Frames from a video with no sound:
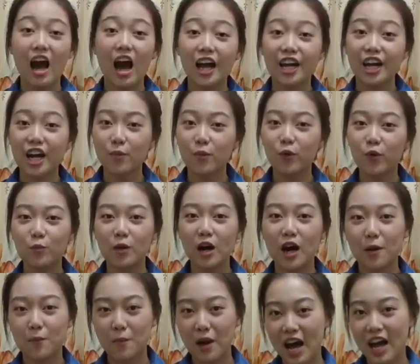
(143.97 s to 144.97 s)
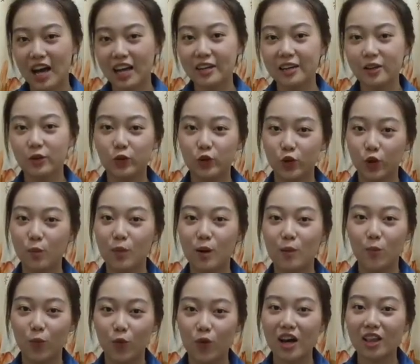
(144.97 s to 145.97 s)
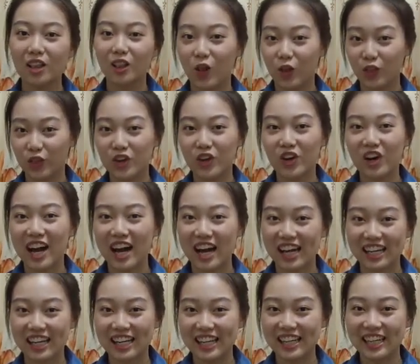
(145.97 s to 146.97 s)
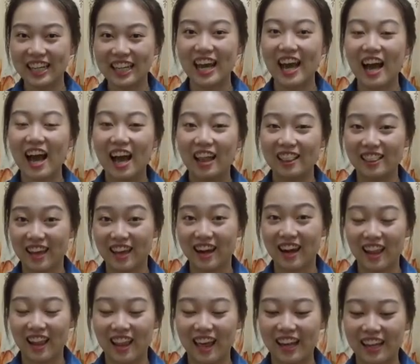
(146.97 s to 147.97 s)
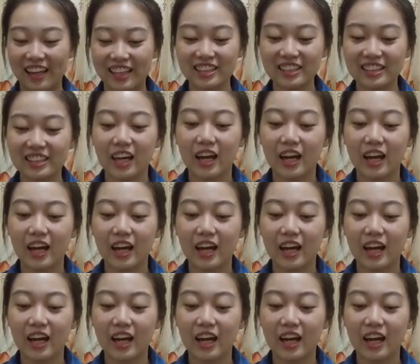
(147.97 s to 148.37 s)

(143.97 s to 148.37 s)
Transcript: Adapun bahan-bahan untuk membuat lontong kari ini antara lain